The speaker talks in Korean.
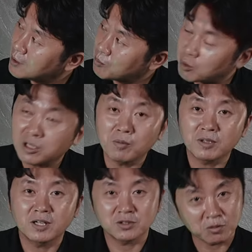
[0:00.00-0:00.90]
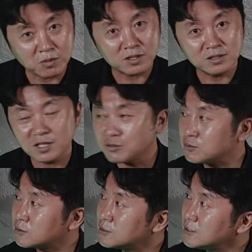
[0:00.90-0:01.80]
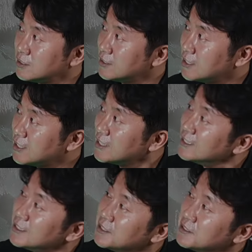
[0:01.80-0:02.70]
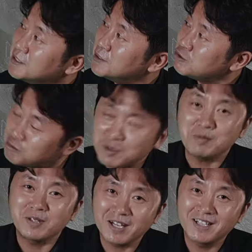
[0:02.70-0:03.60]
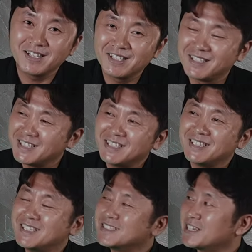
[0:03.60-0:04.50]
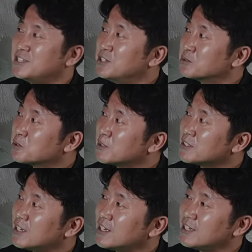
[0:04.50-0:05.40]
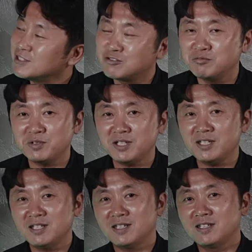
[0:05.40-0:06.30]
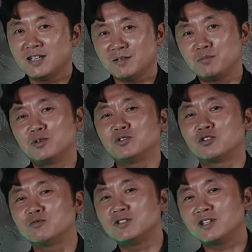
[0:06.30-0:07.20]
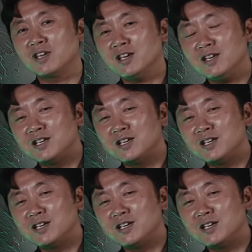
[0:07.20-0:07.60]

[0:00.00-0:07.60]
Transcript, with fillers: 볼 때마다 정말 끝내주는 투비입니다. 자, 니어 오토마타 투비 한번 여러분들에게